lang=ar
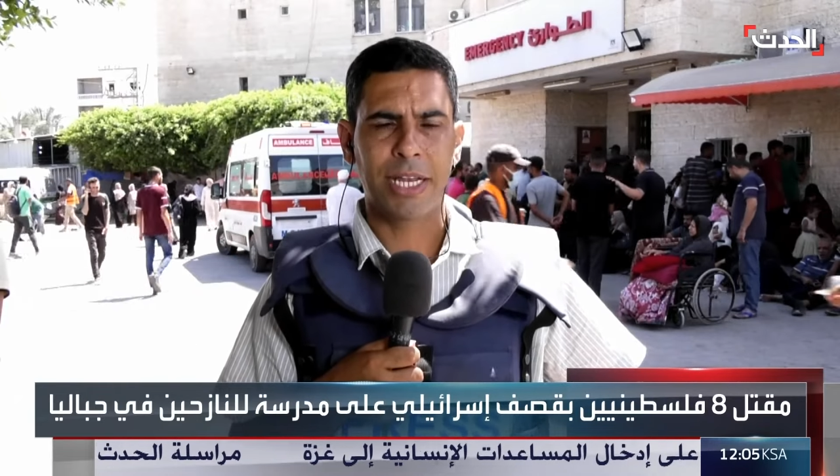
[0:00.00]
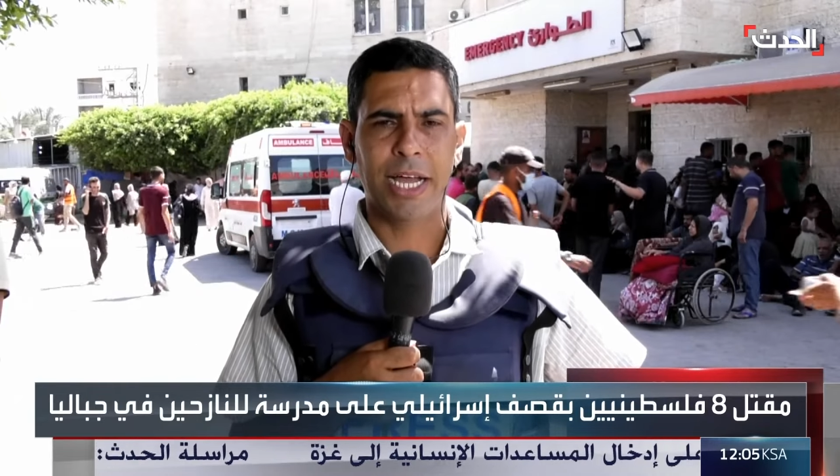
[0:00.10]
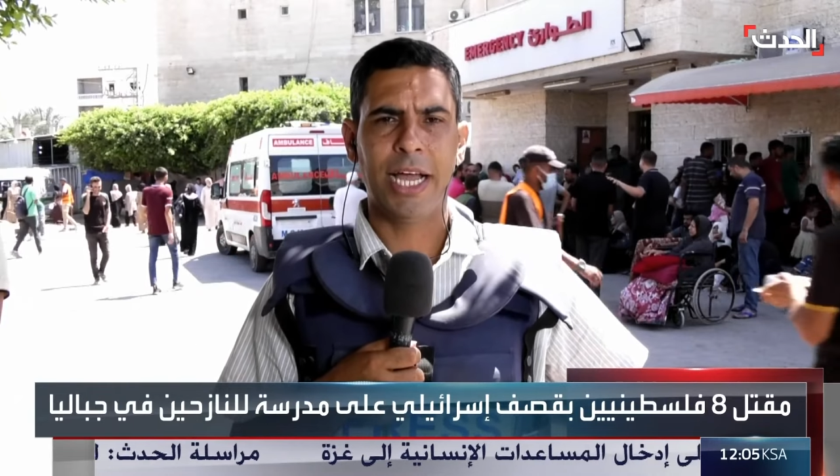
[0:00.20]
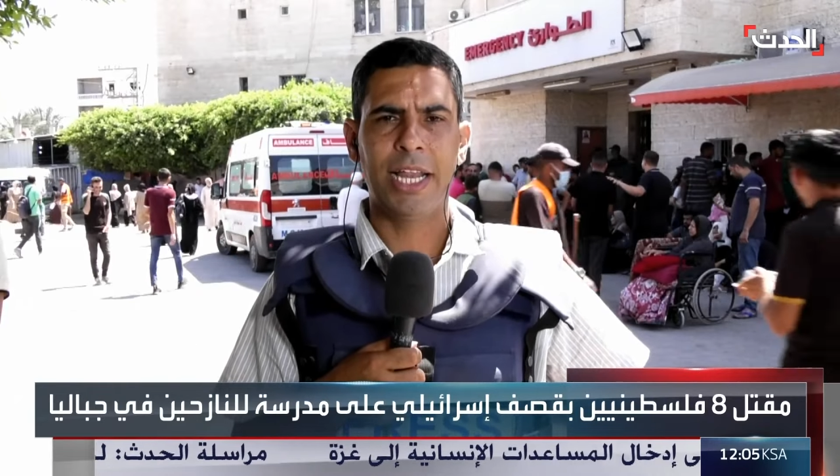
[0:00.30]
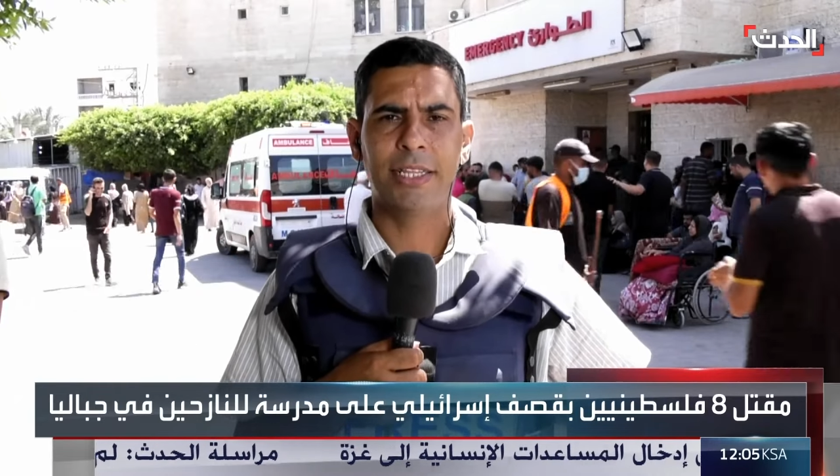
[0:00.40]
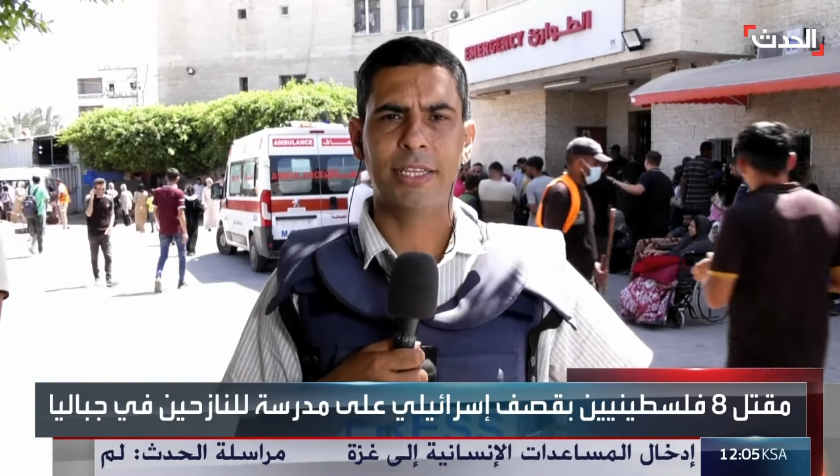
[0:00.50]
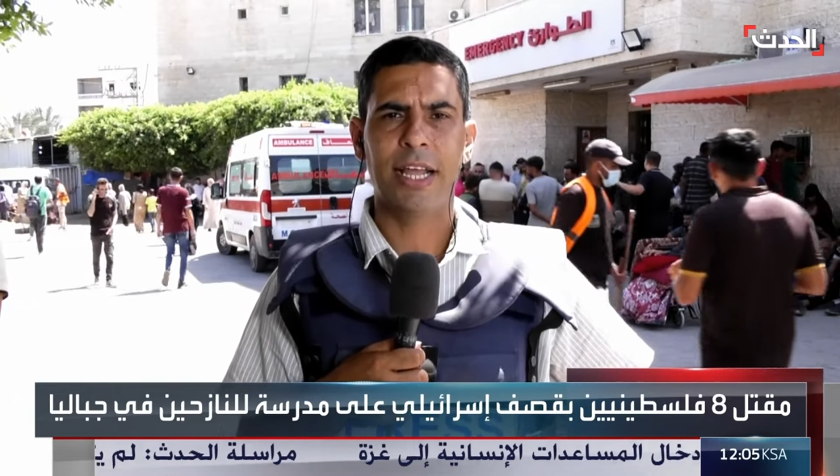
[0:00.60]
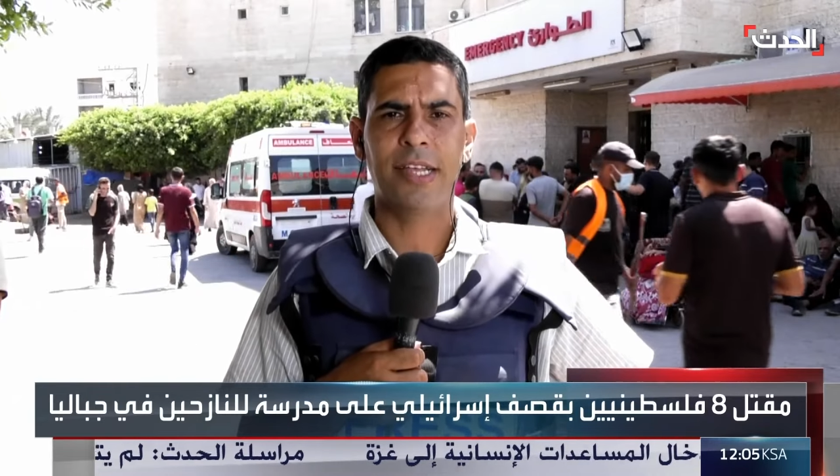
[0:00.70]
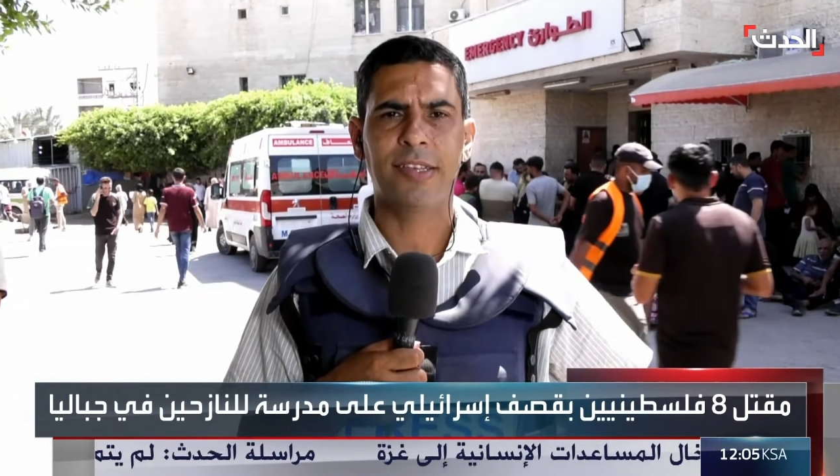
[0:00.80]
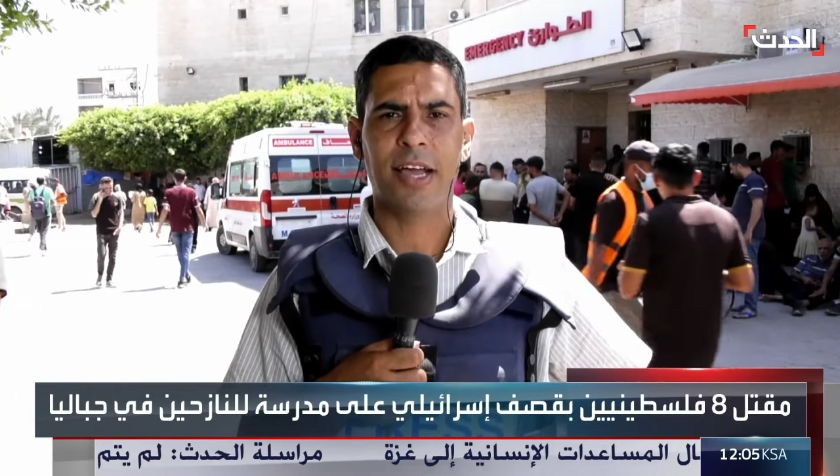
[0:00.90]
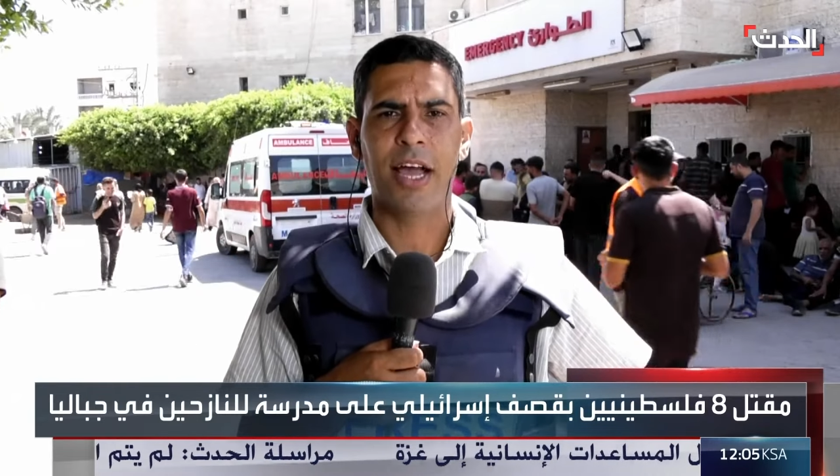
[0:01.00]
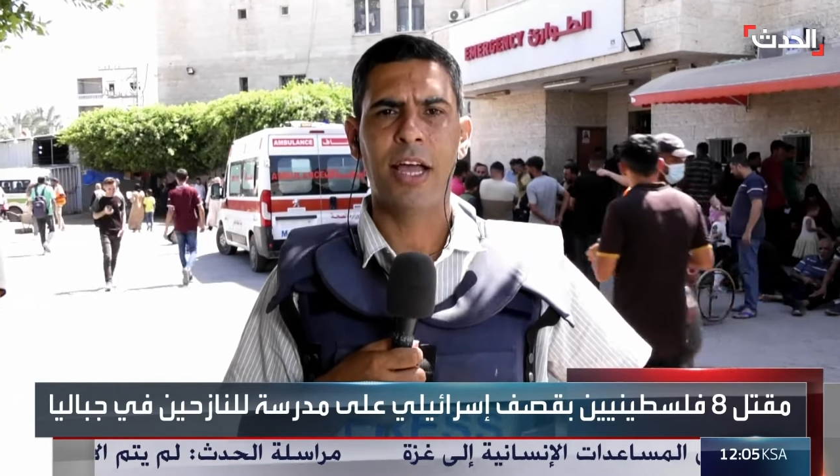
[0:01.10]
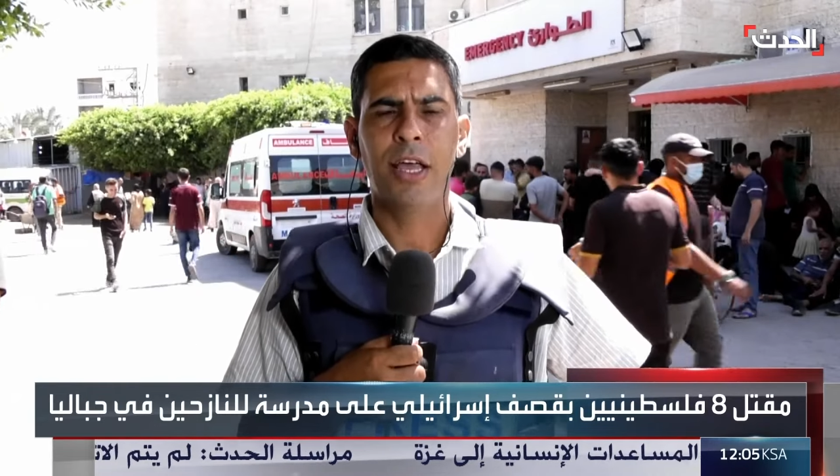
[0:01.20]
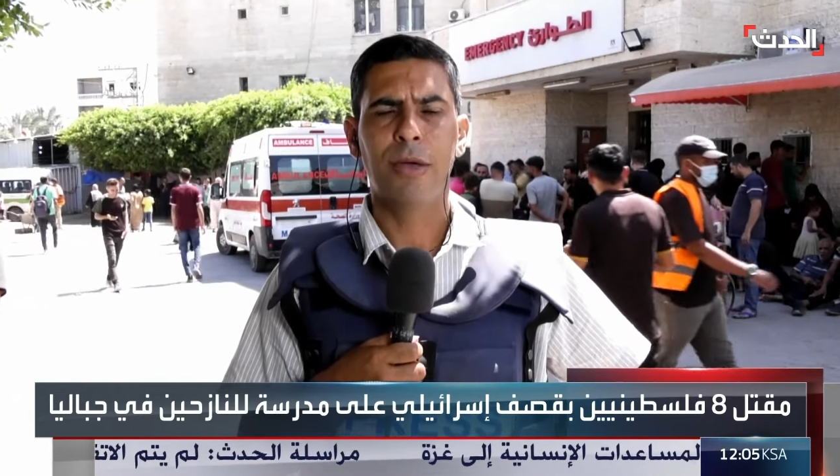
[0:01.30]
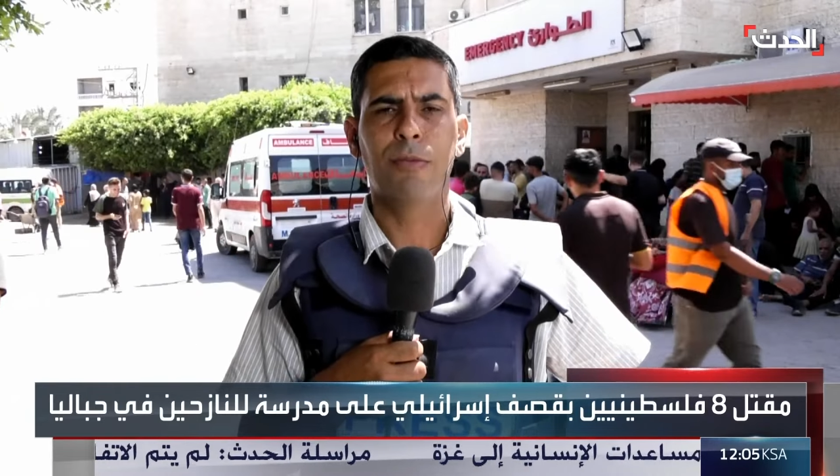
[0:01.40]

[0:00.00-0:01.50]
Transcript: للعائلات النازحة